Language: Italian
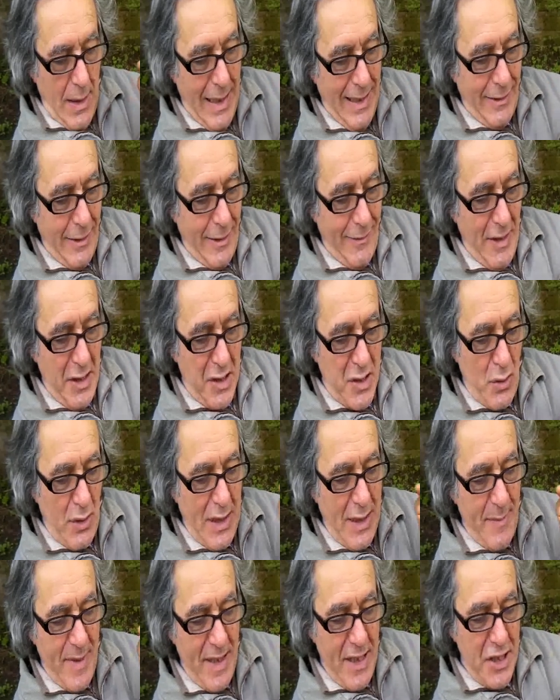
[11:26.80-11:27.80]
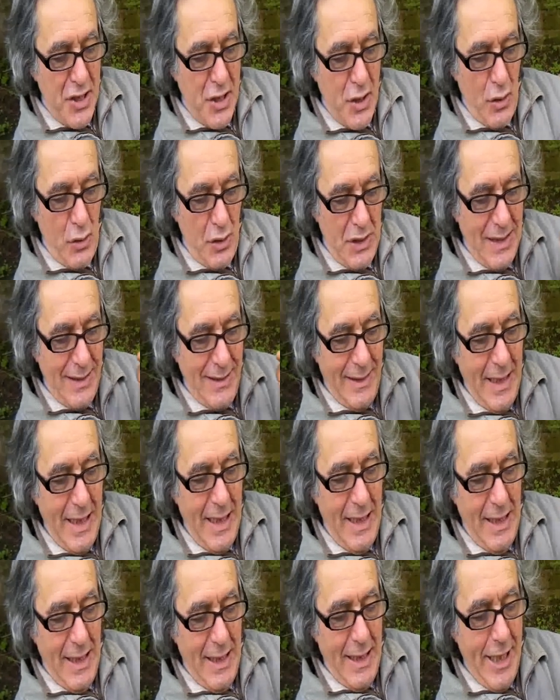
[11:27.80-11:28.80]
attraverso l'emanazione
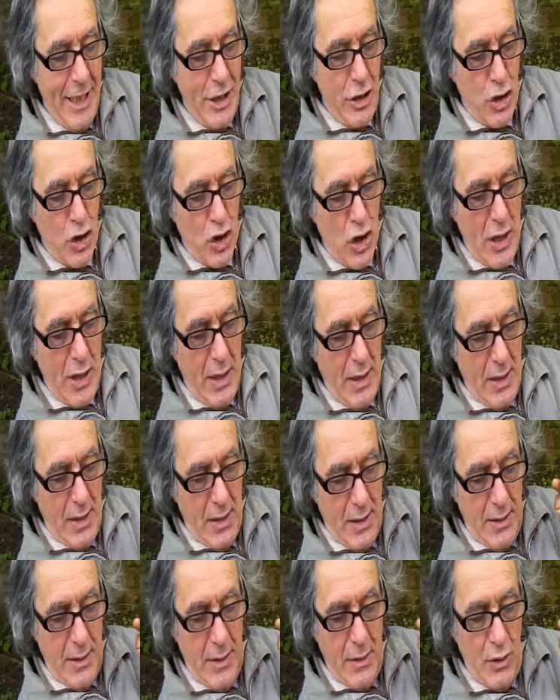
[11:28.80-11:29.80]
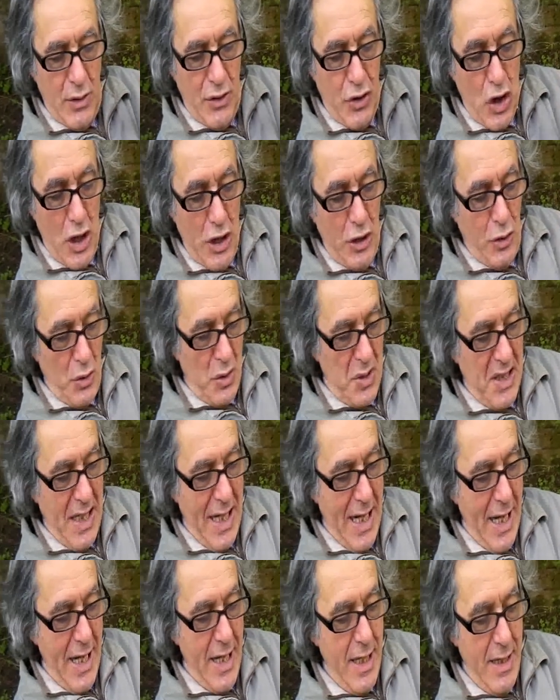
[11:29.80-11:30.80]
della legge
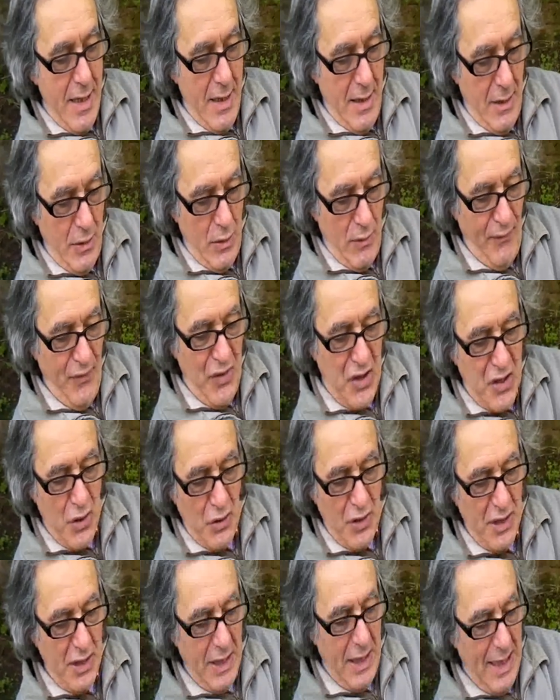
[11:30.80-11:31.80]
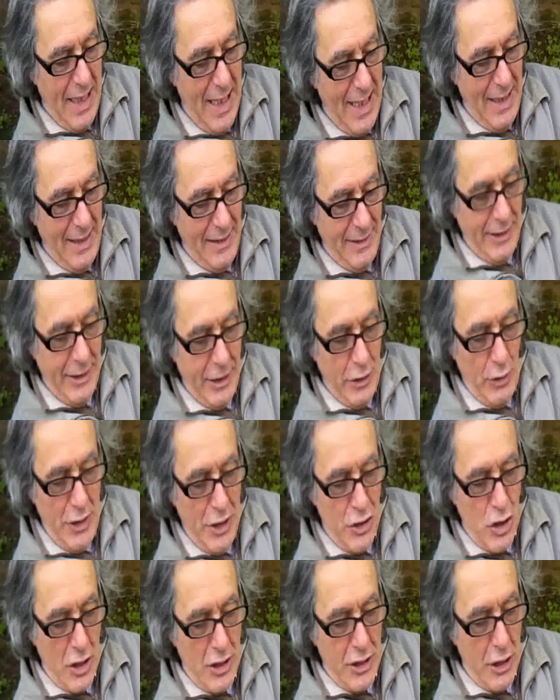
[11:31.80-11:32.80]
106 Conversione del decreto
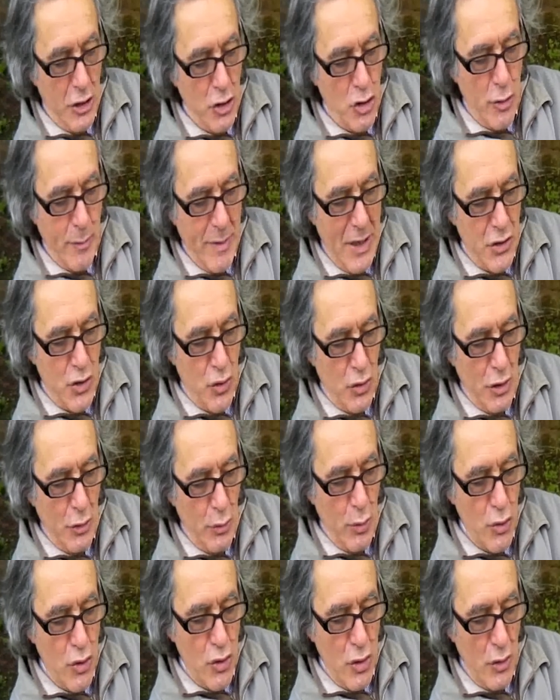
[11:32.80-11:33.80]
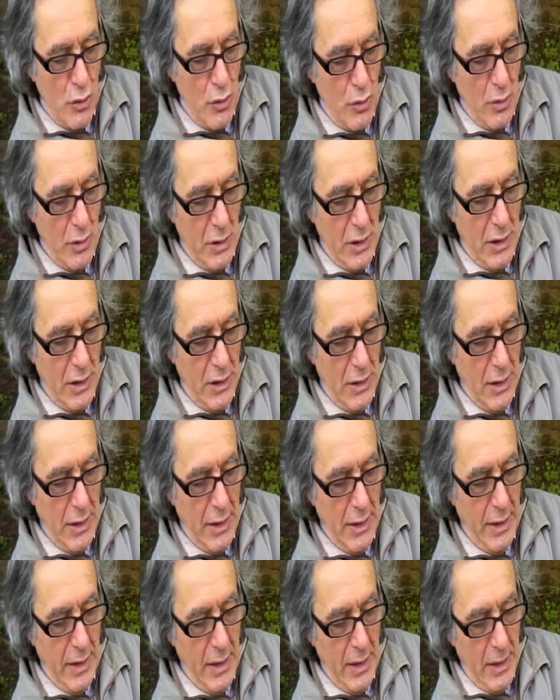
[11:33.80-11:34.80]
legge del 13 maggio del, 200,
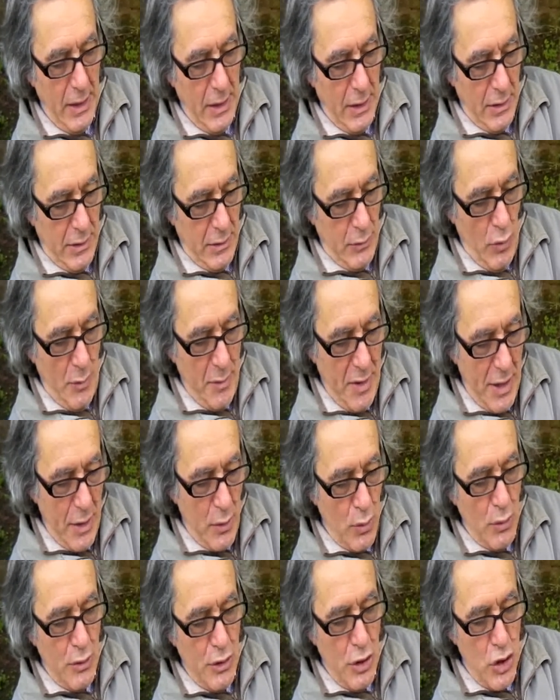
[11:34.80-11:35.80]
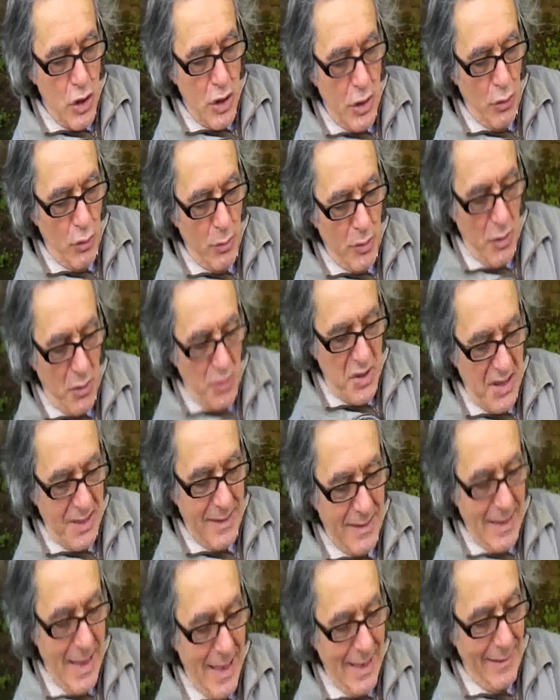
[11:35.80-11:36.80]
del 2011 eh, numero
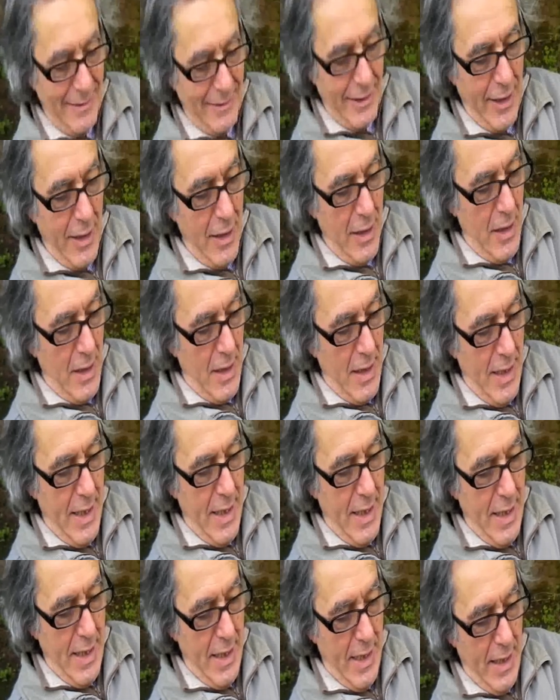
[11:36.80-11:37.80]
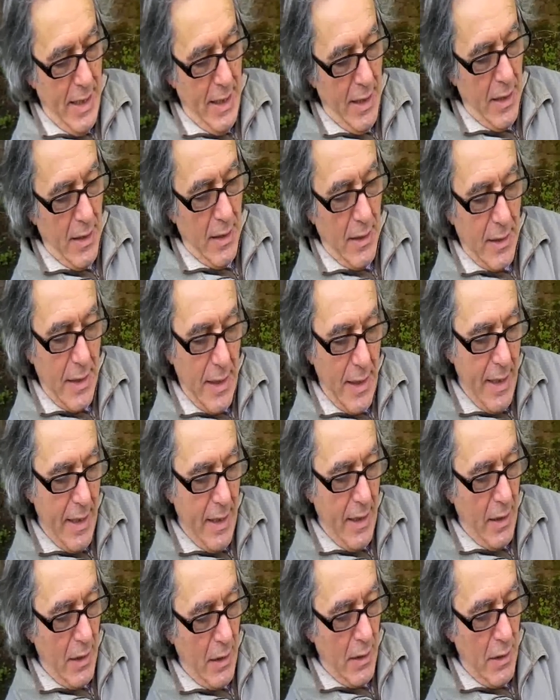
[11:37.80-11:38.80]
70 eh, che
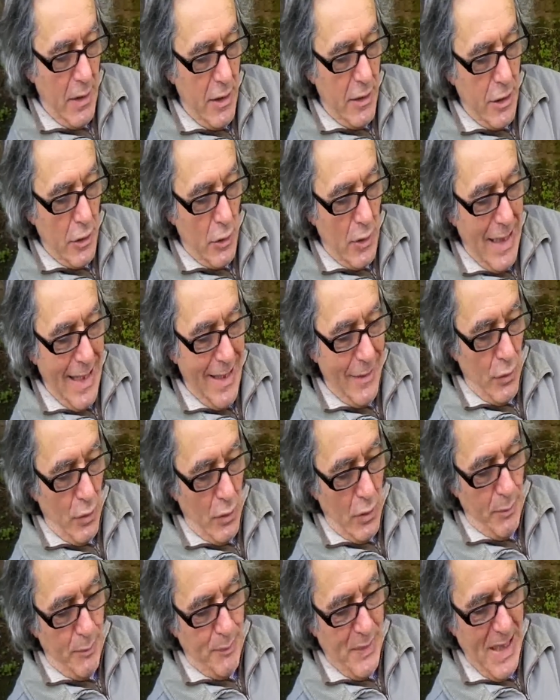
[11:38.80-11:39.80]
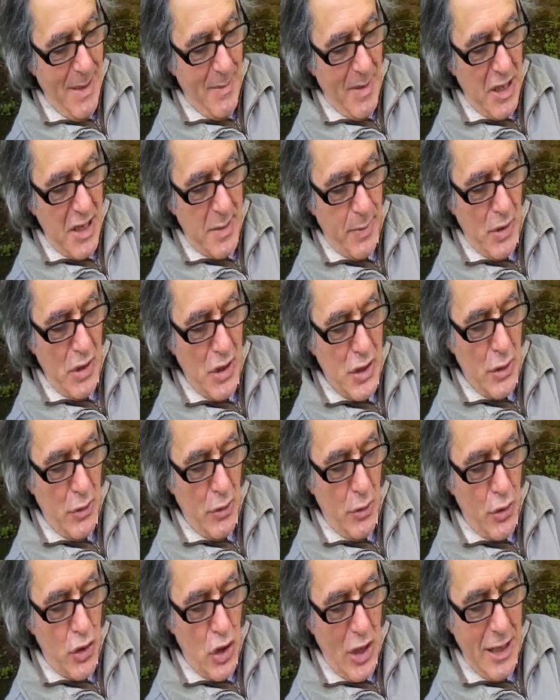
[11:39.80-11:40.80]
è intitolato Prime
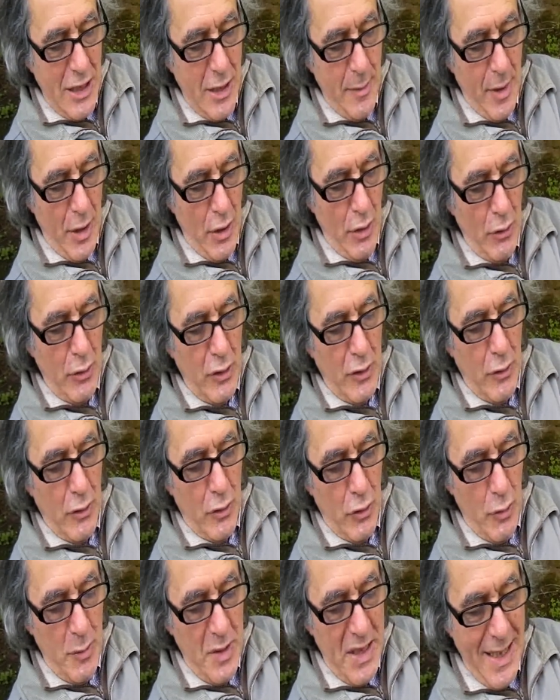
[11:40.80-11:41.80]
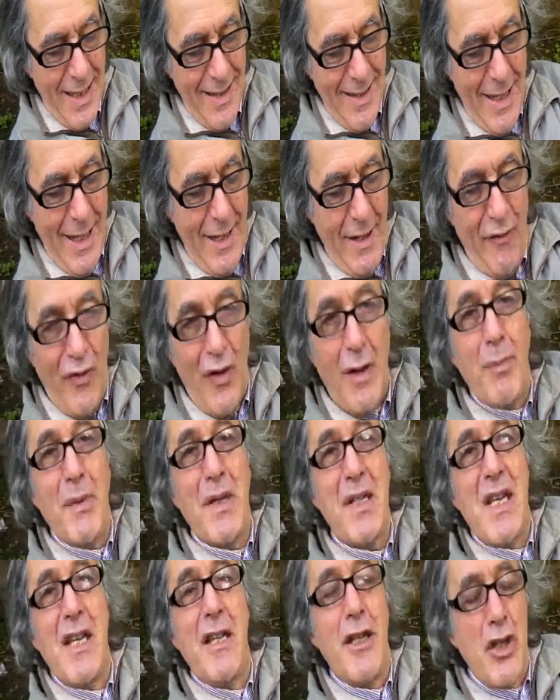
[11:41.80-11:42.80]
disposizioni urgenti per l'economia e fra
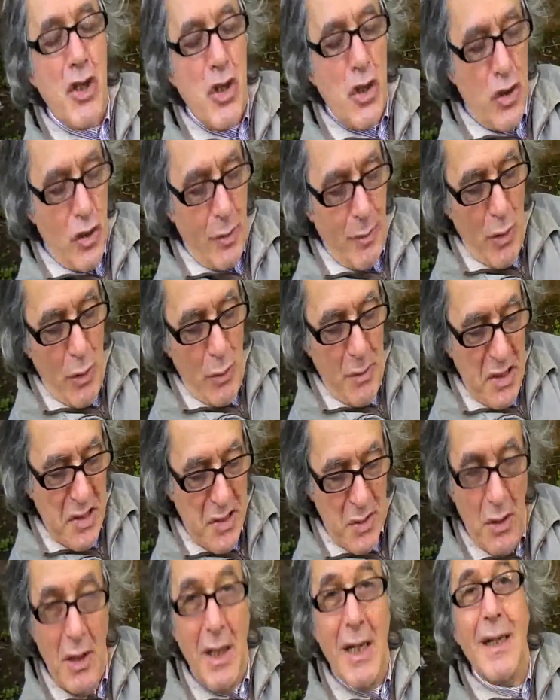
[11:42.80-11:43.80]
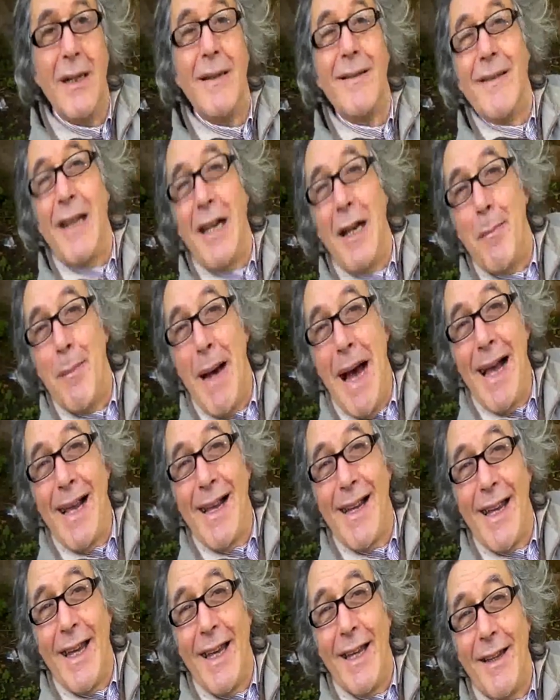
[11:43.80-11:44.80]
parentesi ci abbiamo messo delle
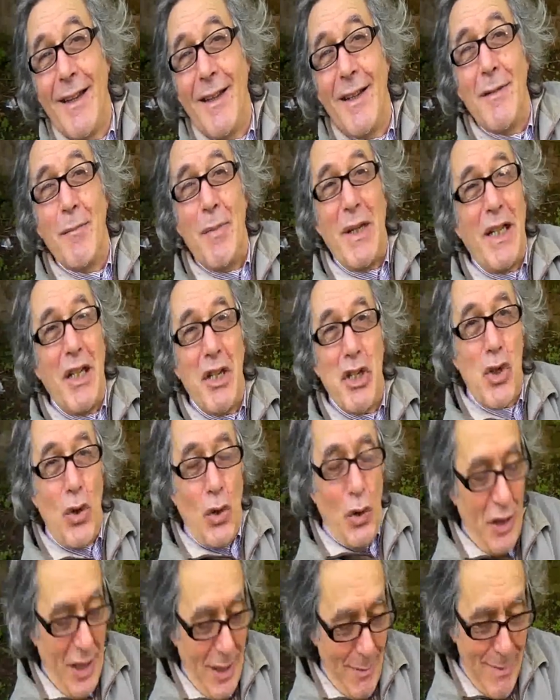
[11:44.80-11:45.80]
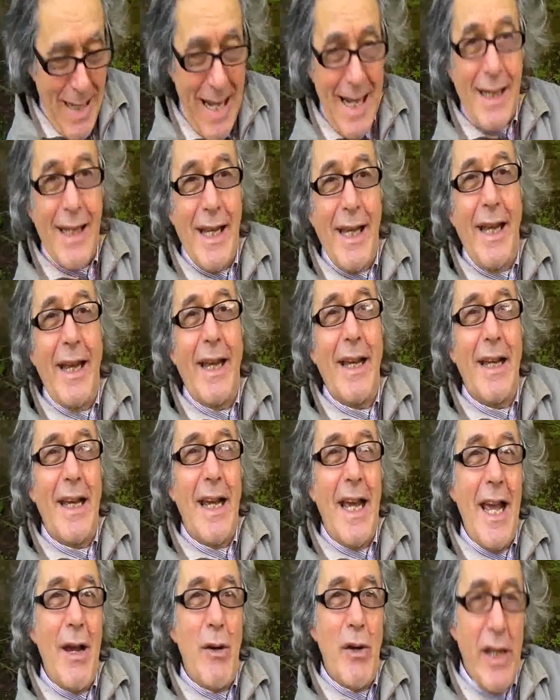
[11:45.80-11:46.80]
banche perché solo delle banche
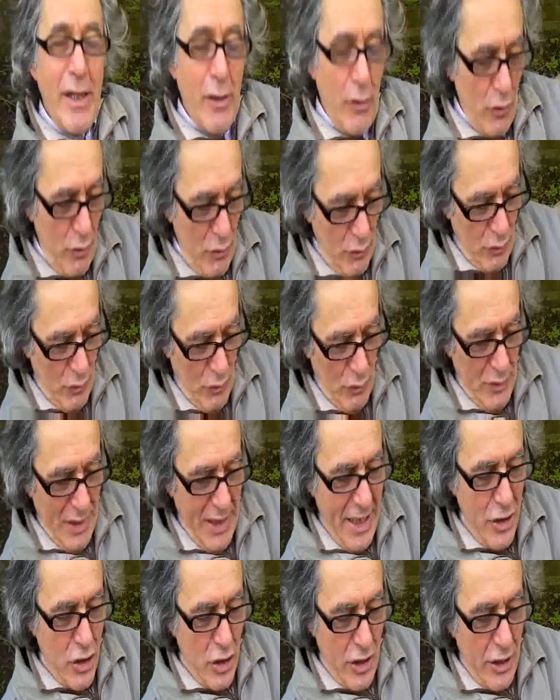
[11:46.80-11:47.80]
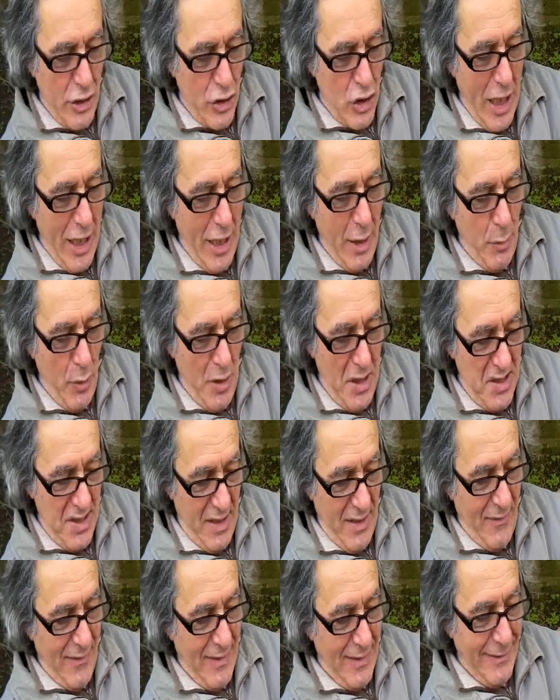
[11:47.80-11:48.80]
è, è una legge del genere può
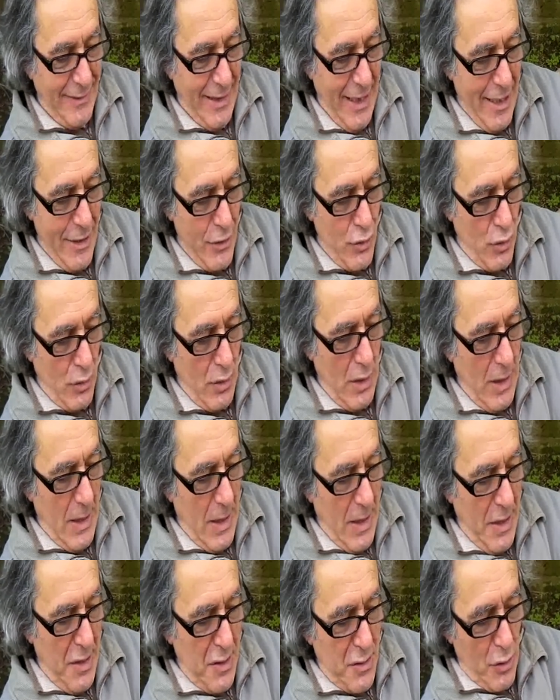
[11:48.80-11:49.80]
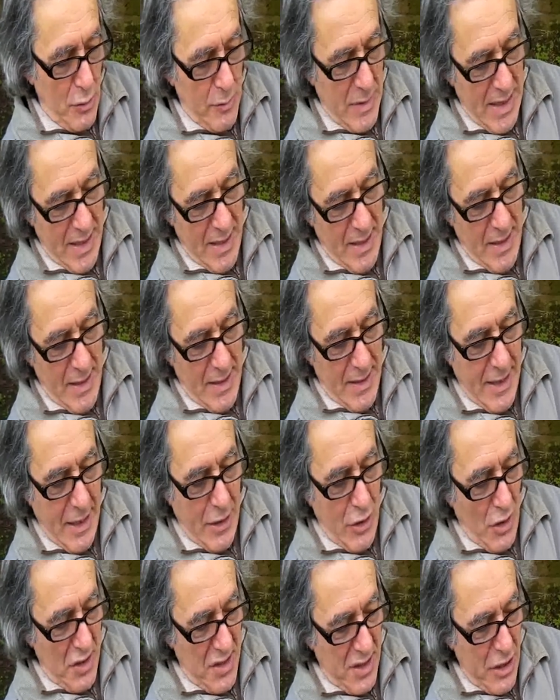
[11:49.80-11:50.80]
essere a vantaggio. Insomma
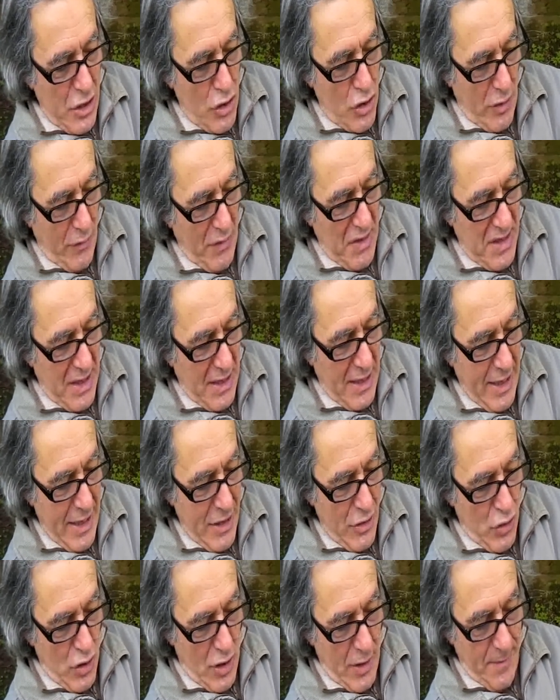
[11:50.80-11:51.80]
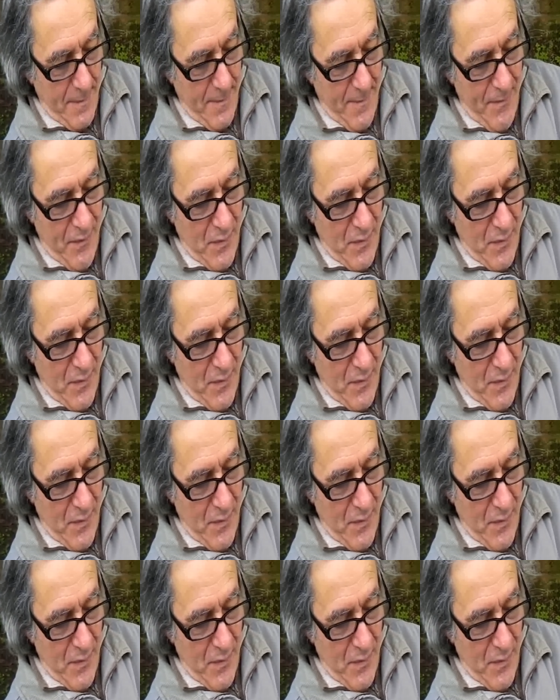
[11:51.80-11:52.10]
che cosa dice questa legge?